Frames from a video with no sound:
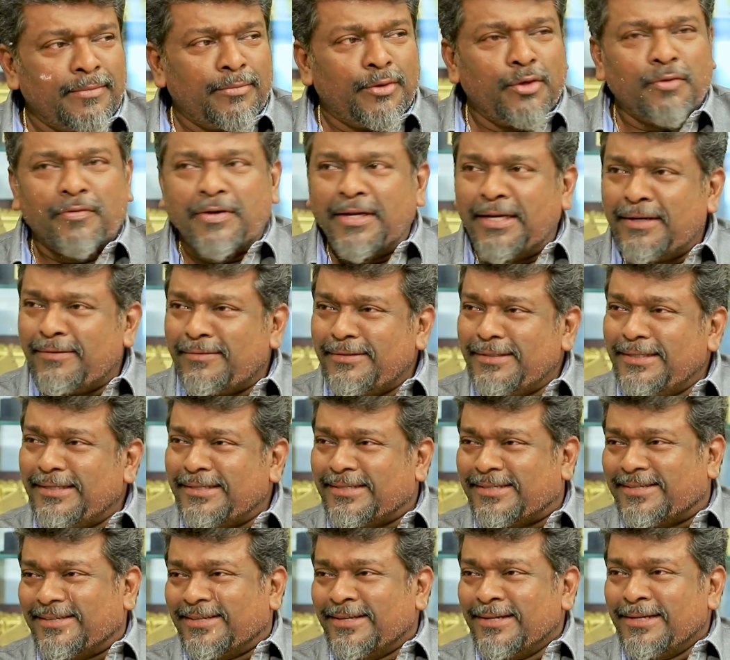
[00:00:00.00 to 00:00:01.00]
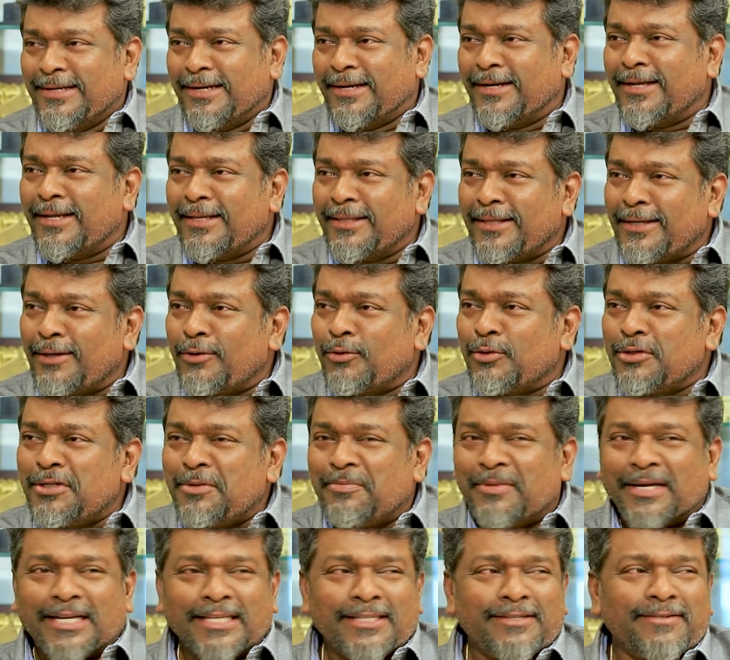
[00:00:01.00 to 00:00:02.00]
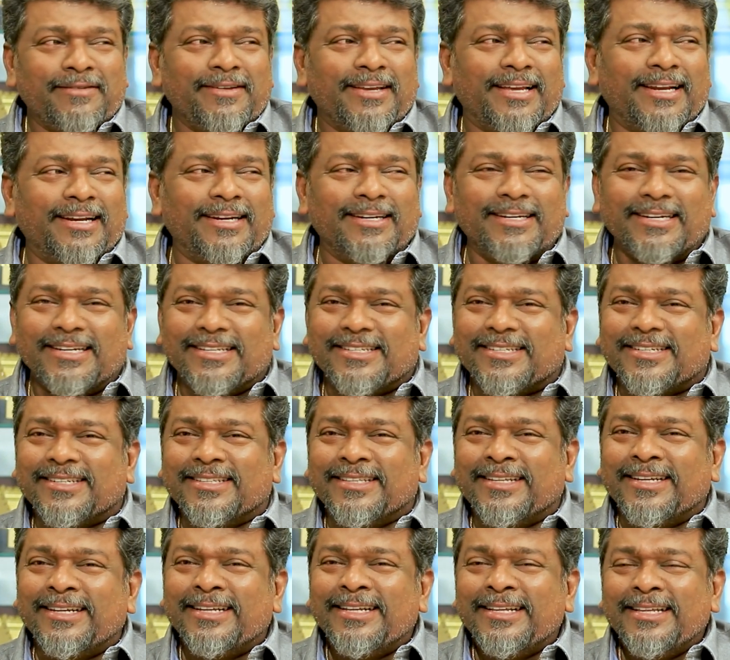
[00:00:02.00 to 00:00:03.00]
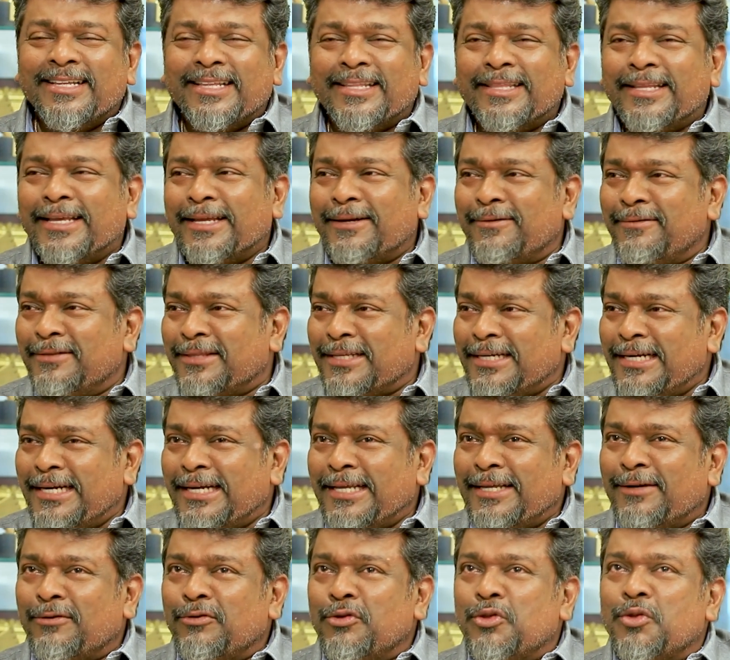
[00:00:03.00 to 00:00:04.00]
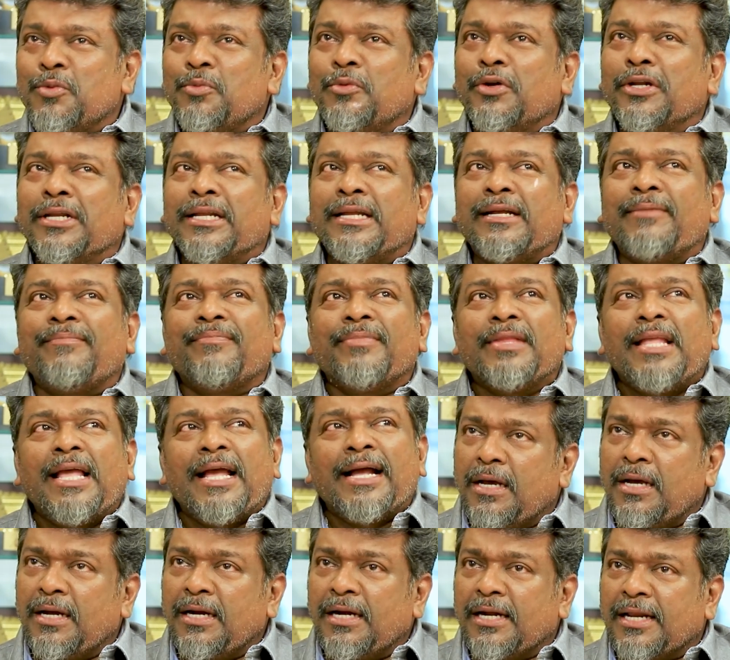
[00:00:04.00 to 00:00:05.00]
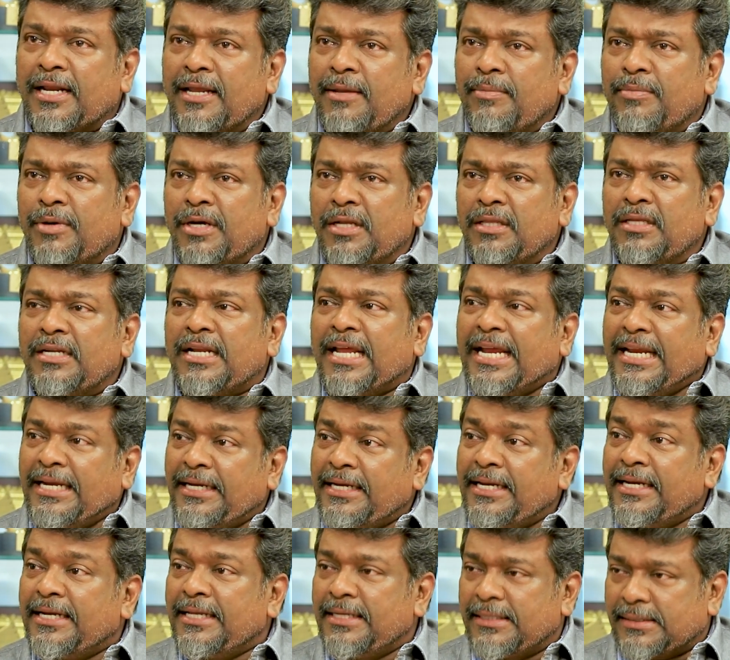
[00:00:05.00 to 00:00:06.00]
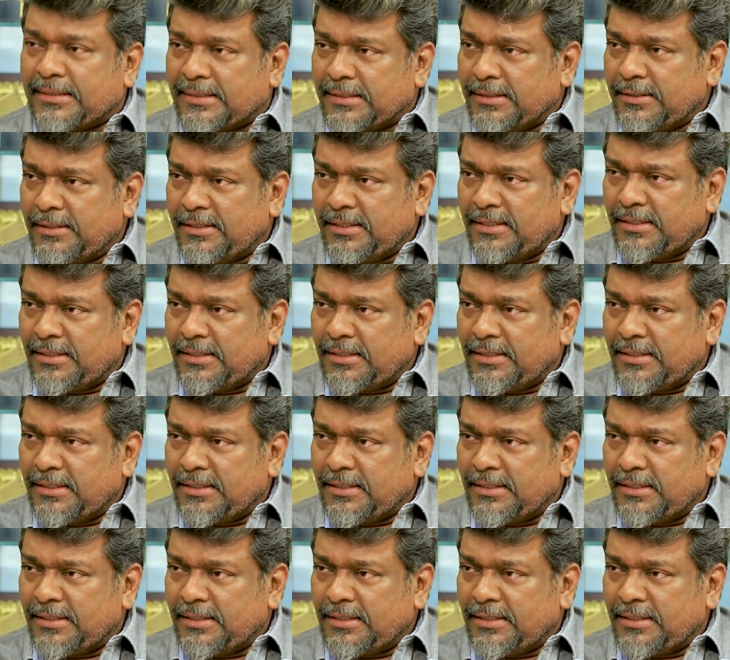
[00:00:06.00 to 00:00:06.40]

எல்லாம் எப்படியோ வெளியில் வந்துருச்சு நான் இதெல்லாம் கொஞ்சம் மறைச்சி வைக்கலாம்னு நினச்சிருந்தேன் இந்த இருபத்தி ரெண்டு இருபத்தி மூணுலாம் நாங்கள் ட்ரை பண்ணது நைன்டி டேஸ்